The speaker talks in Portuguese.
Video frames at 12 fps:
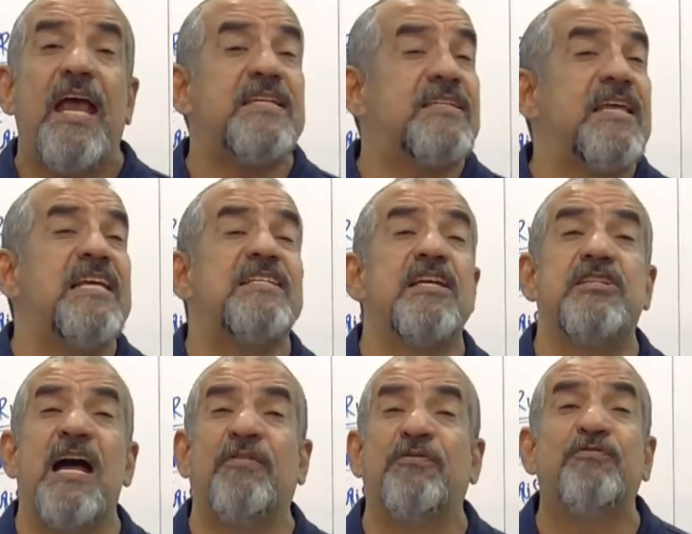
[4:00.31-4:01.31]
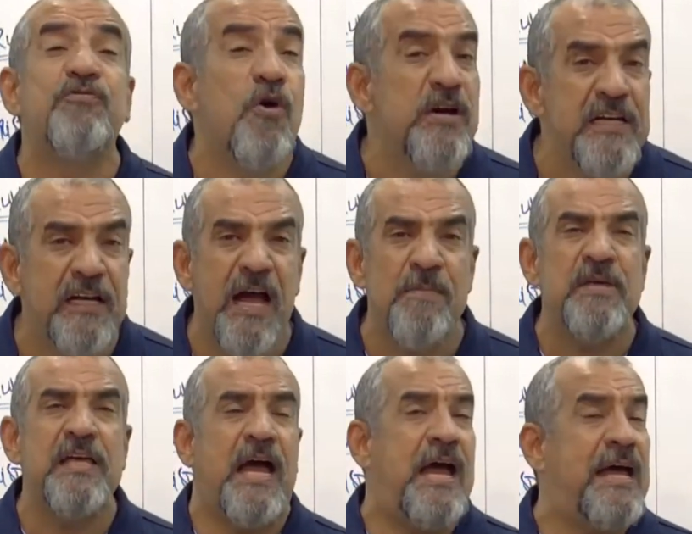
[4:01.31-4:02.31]
Esse TC já foi
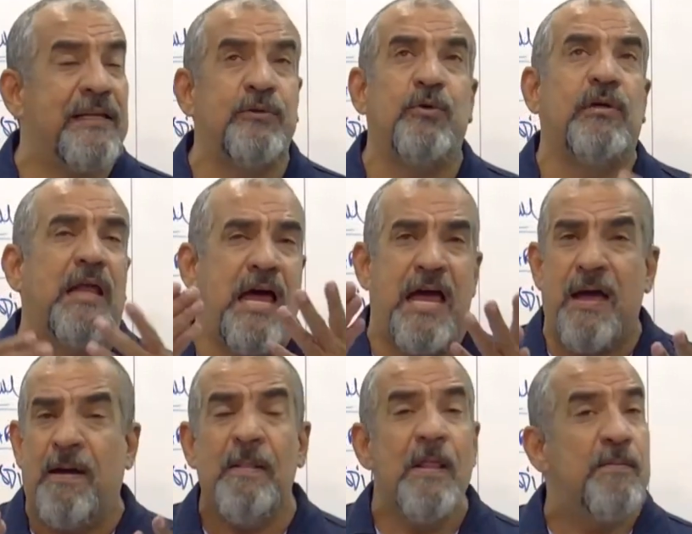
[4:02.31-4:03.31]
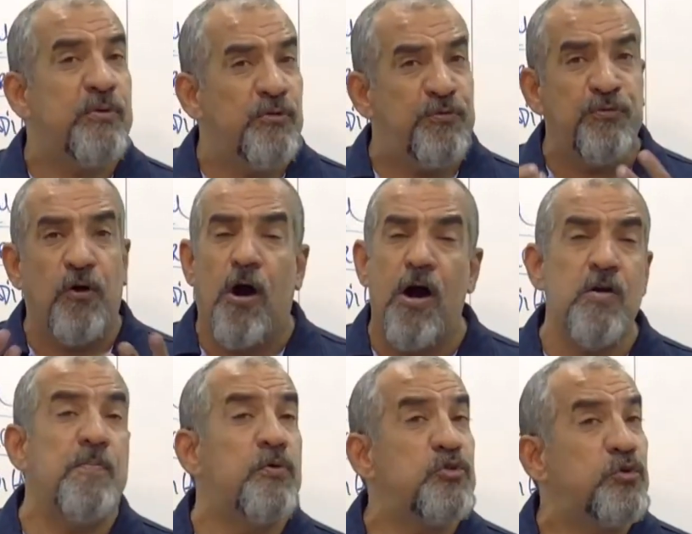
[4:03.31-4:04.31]
encaminhado lá para o
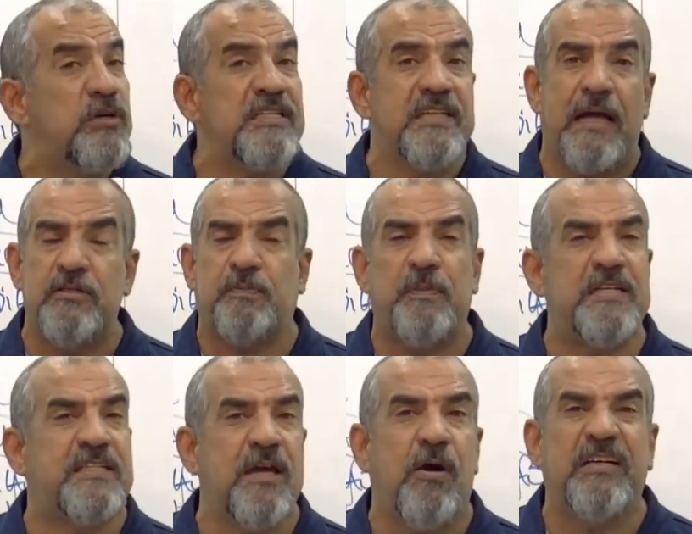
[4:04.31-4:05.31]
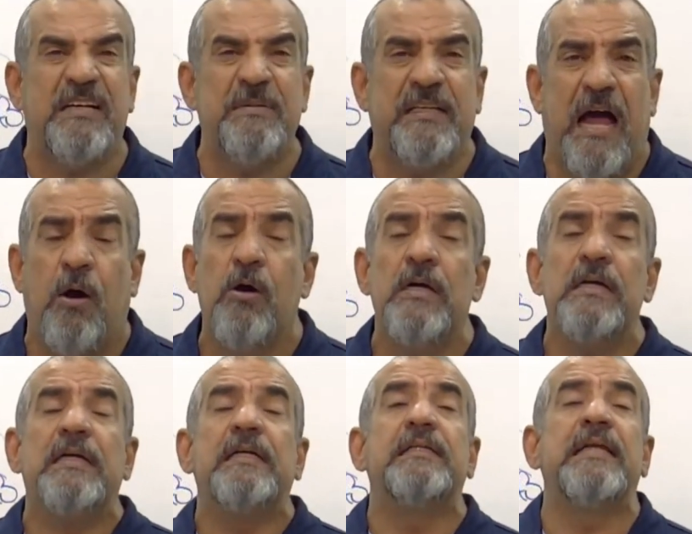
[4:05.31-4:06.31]
fórum, para o juizado especial criminal.
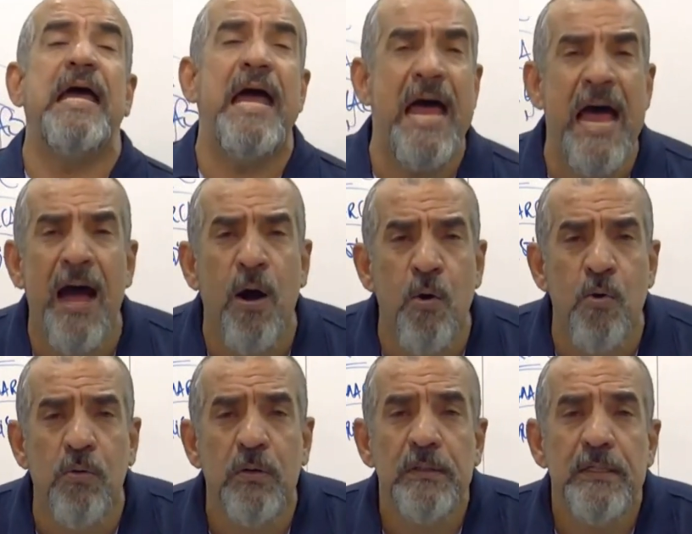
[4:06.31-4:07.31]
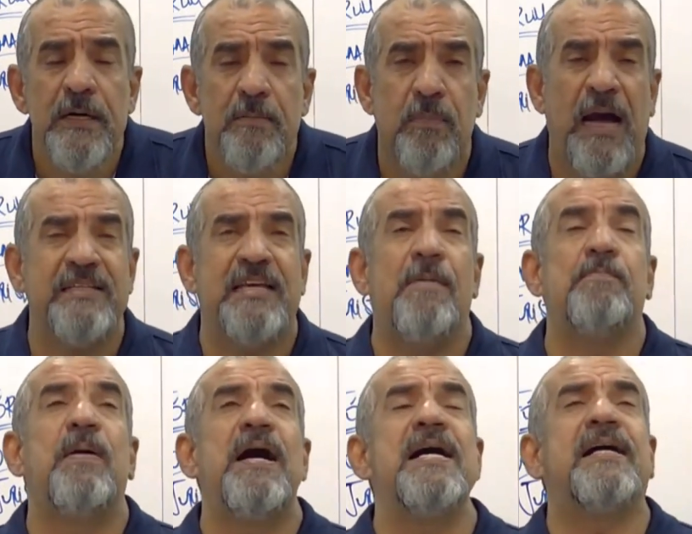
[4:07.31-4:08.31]
Não! Mas a
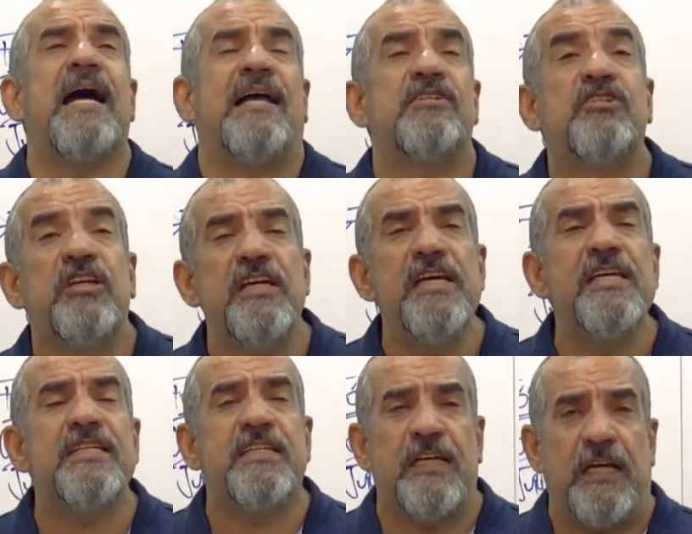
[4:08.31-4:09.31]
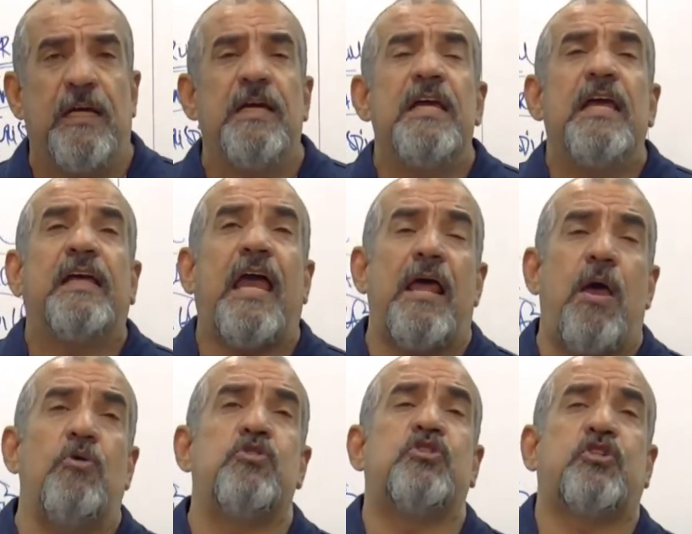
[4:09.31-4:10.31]
banca disse que
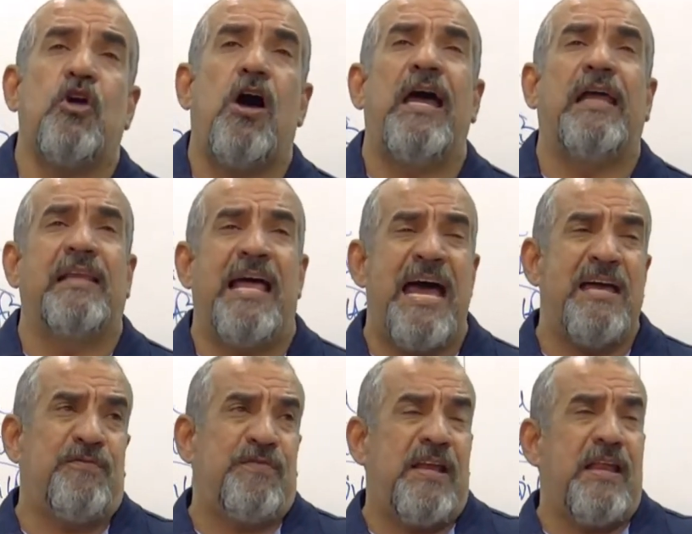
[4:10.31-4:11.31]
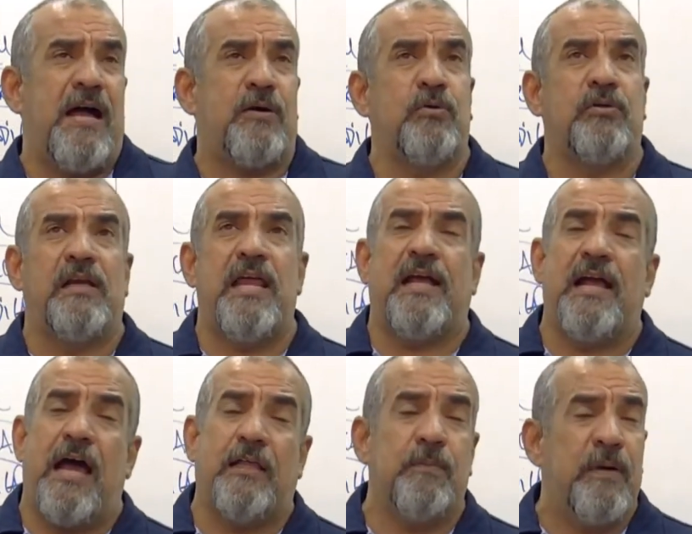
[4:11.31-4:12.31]
eu é só ir lá e falar com o
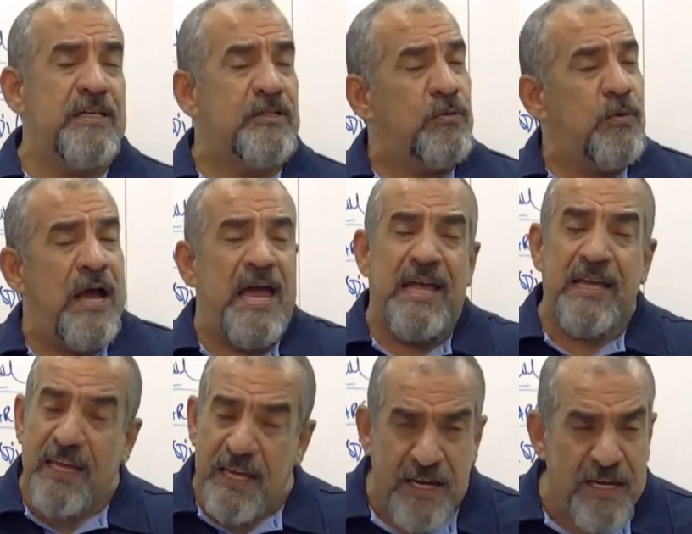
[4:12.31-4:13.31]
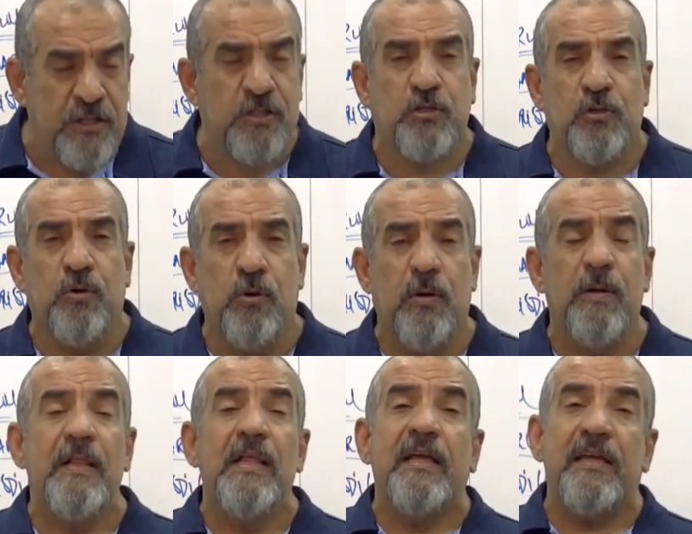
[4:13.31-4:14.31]
delegado. Mas não é isso.
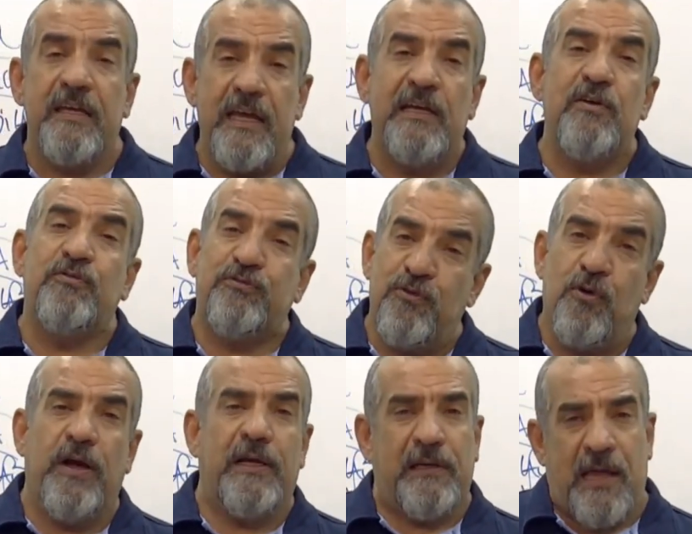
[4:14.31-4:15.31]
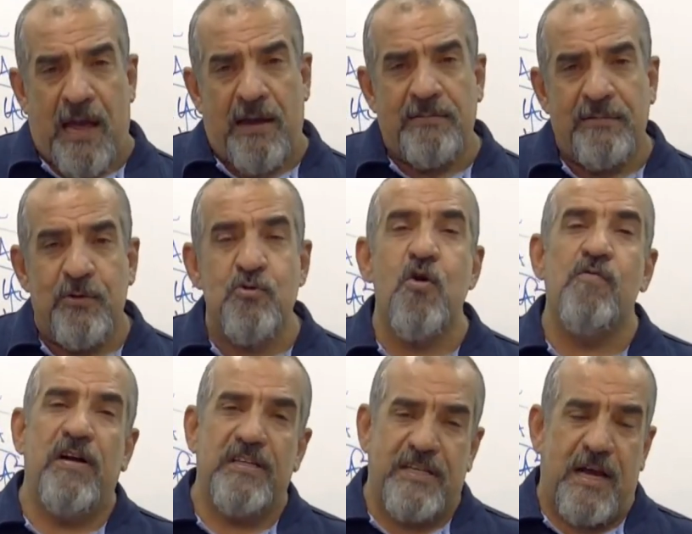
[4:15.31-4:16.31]
E ele foi lá
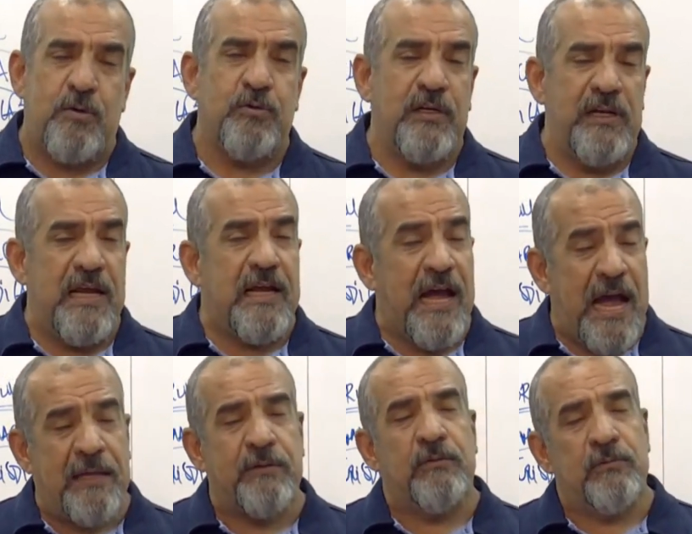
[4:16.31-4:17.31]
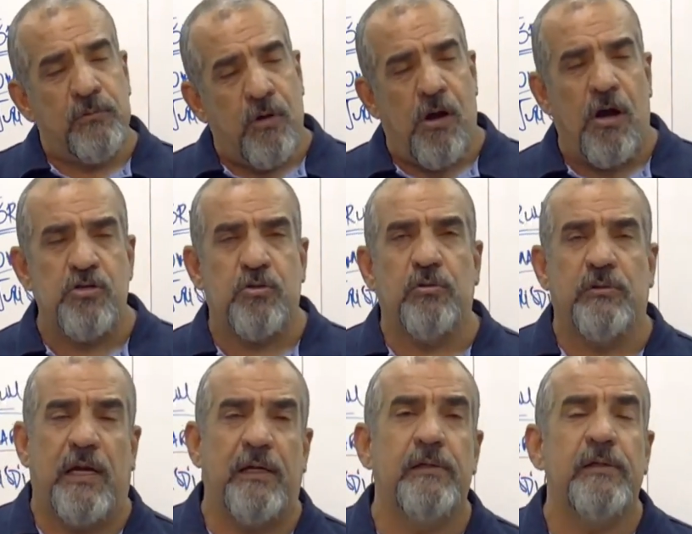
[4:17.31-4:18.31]
conversar com o delegado, lógico,
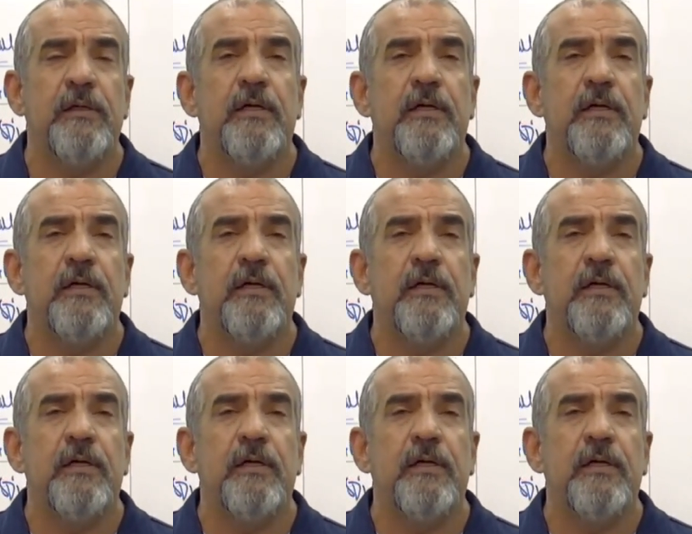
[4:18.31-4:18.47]
né?